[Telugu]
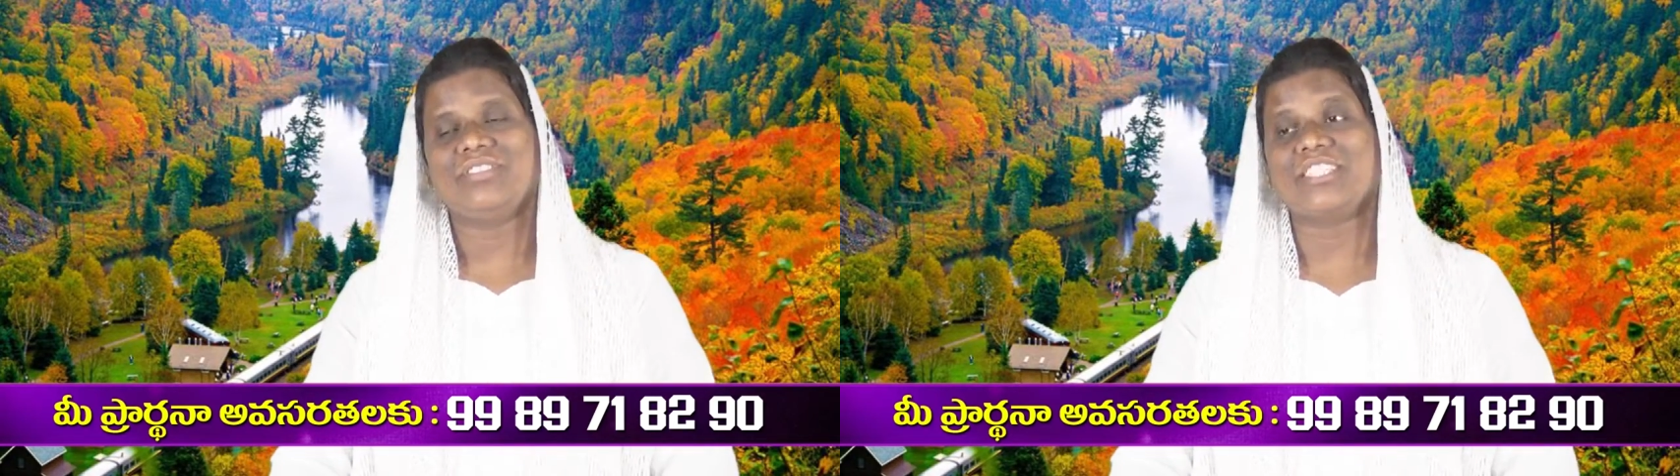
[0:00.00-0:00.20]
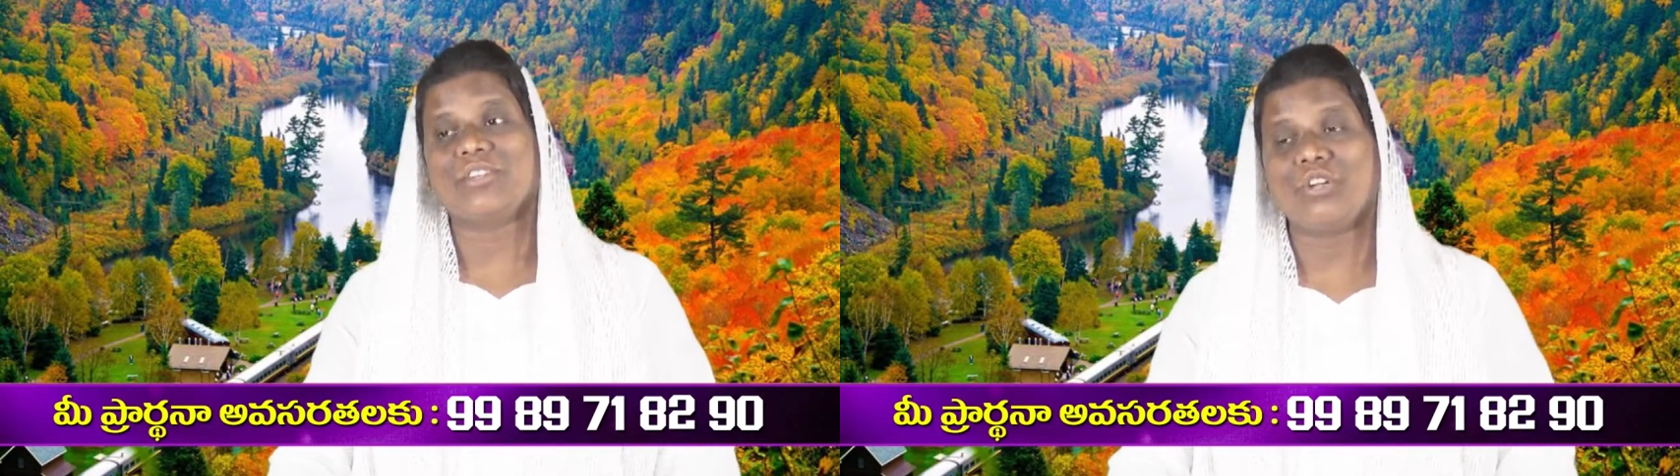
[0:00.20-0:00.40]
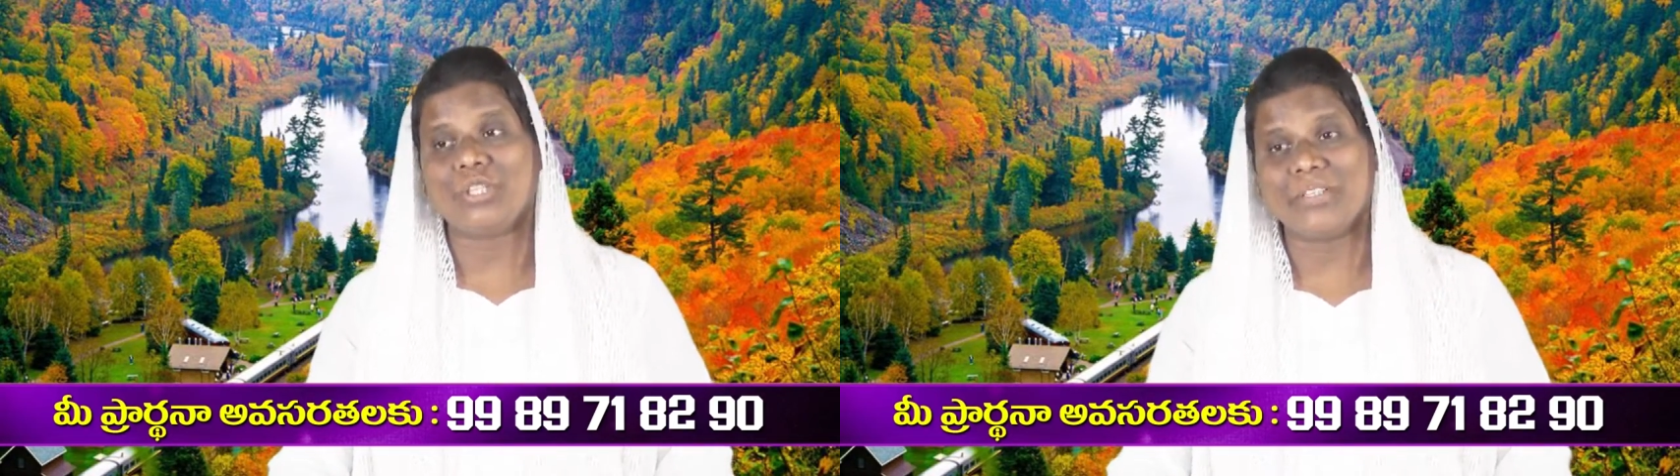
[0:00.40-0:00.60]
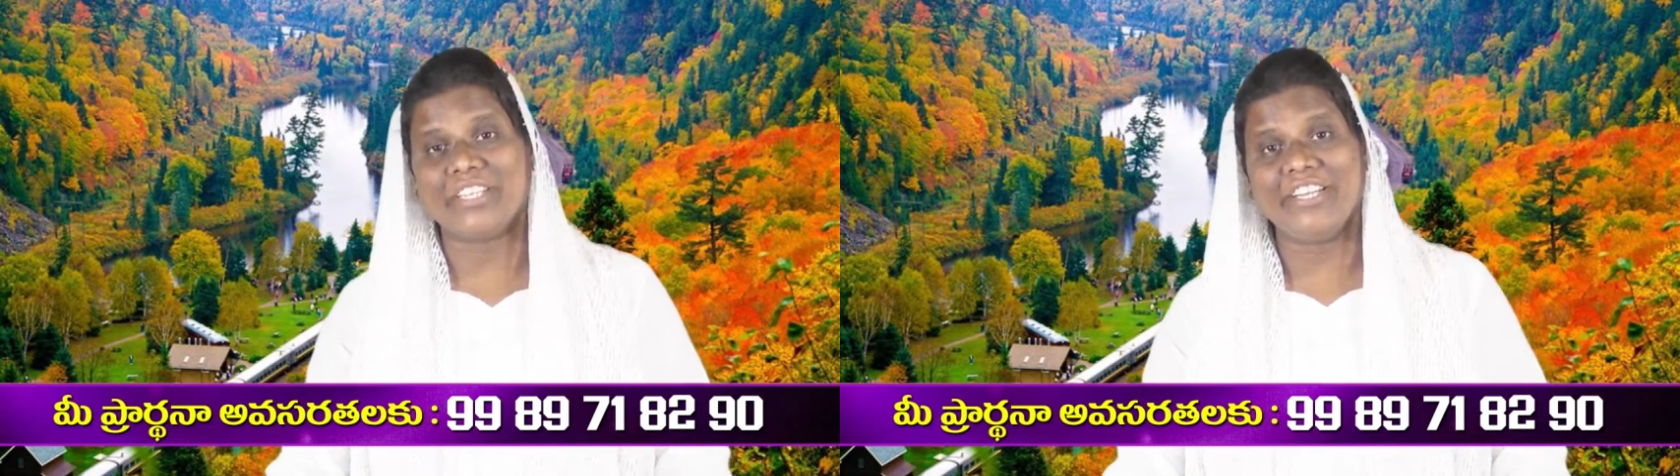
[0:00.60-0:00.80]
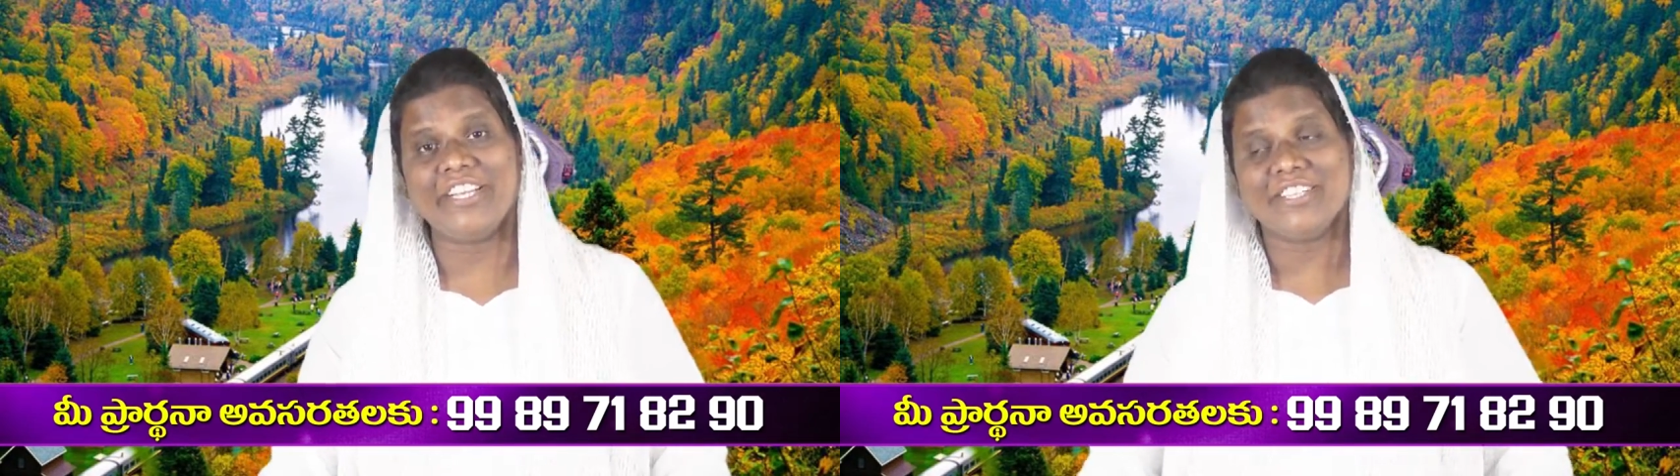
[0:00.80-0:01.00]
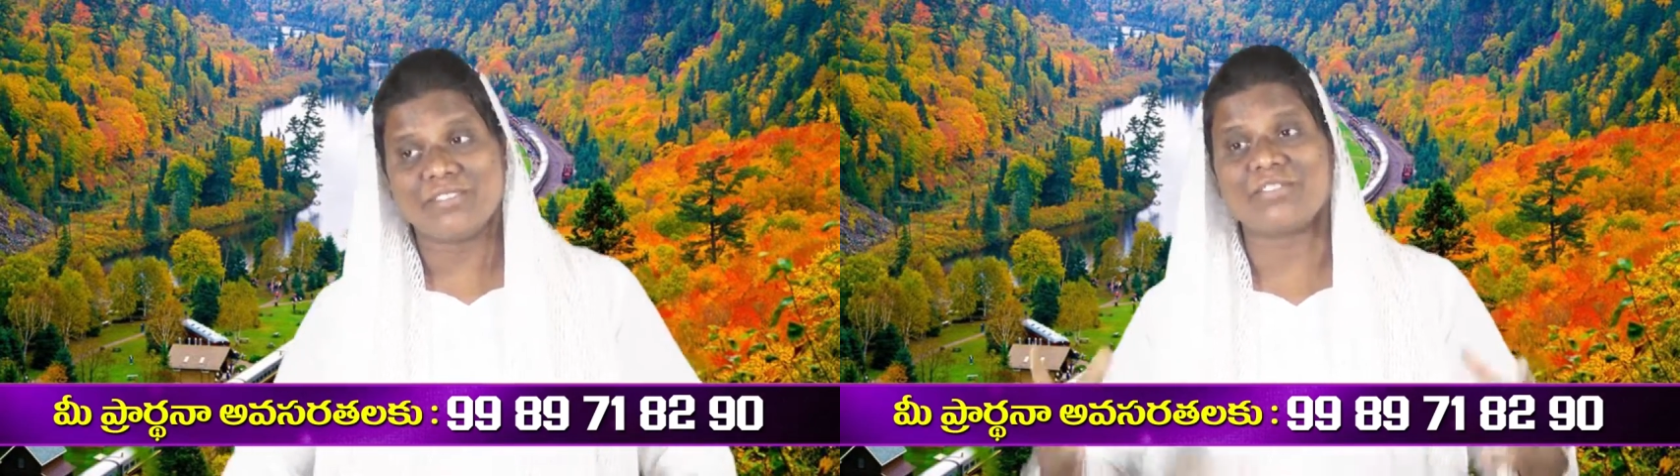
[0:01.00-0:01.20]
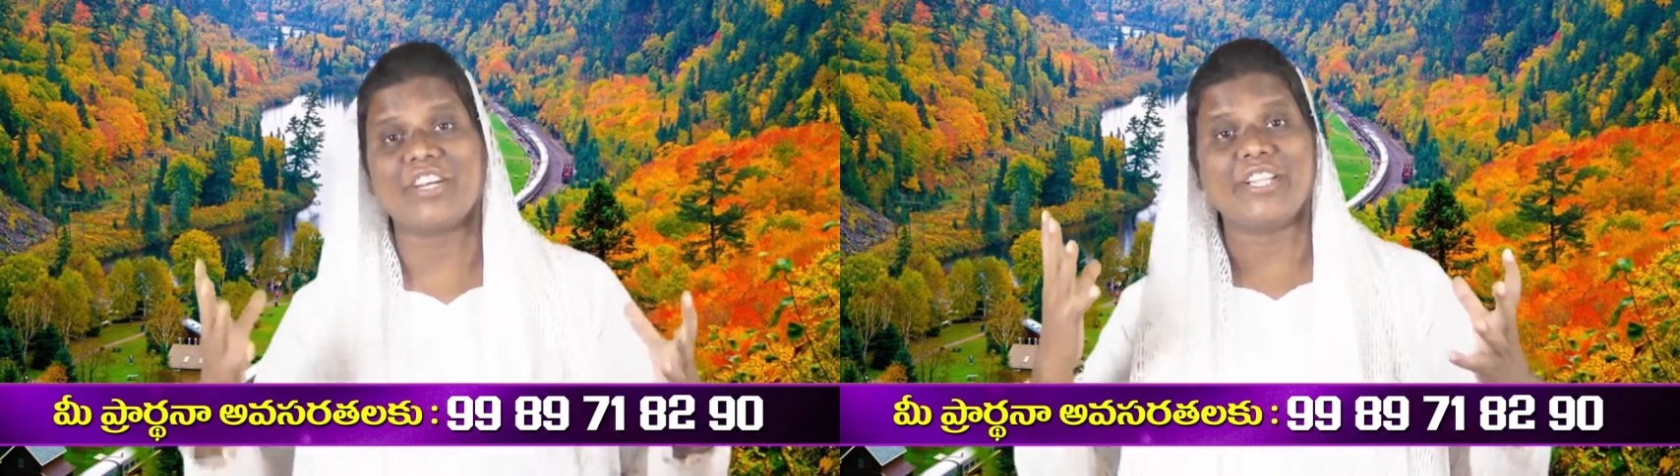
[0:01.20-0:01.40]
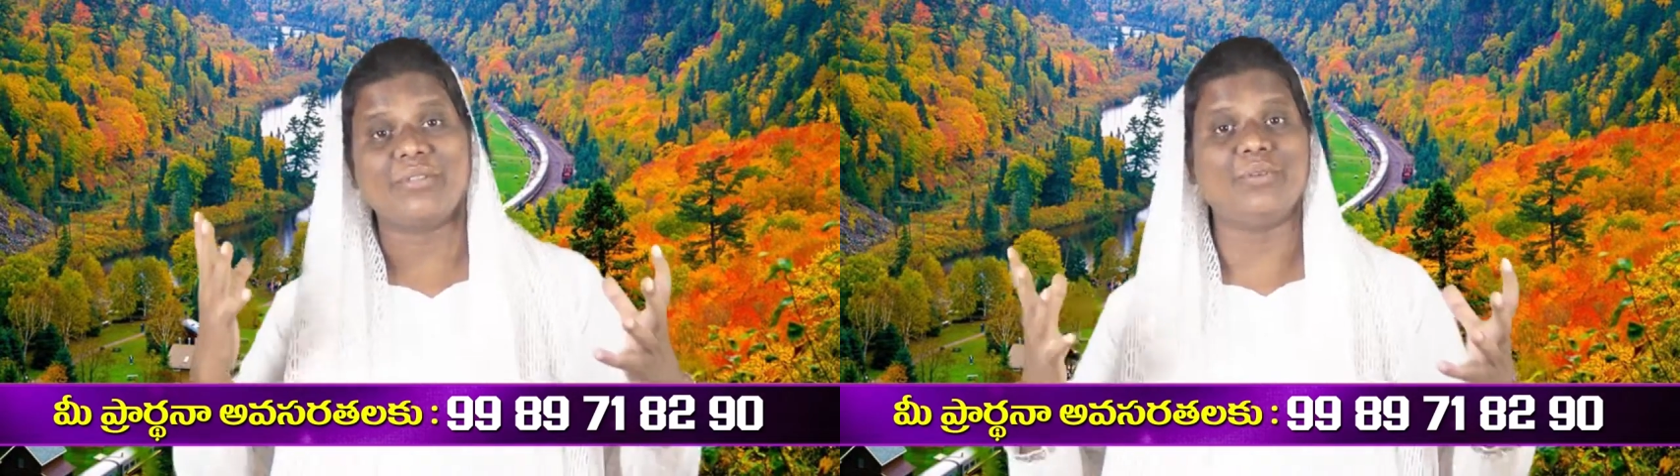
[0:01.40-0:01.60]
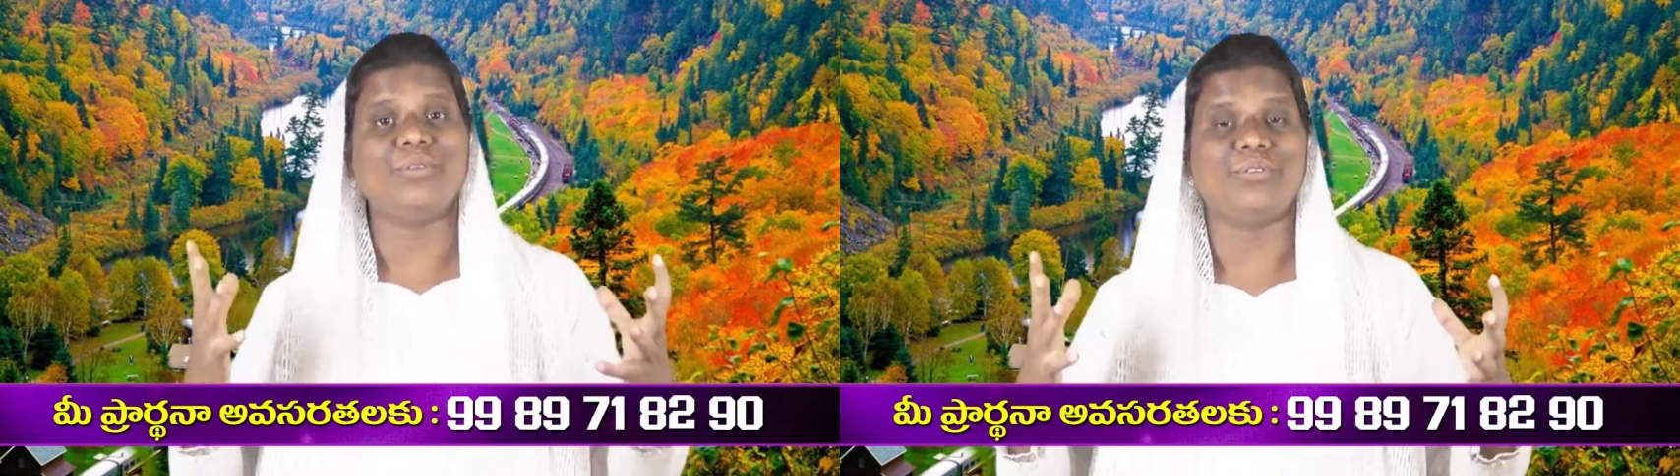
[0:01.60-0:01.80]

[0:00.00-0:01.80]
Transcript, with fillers: అసలు కొంతమంది వెళ్ళి ఎన్ని సంవత్సరాలు అయిందో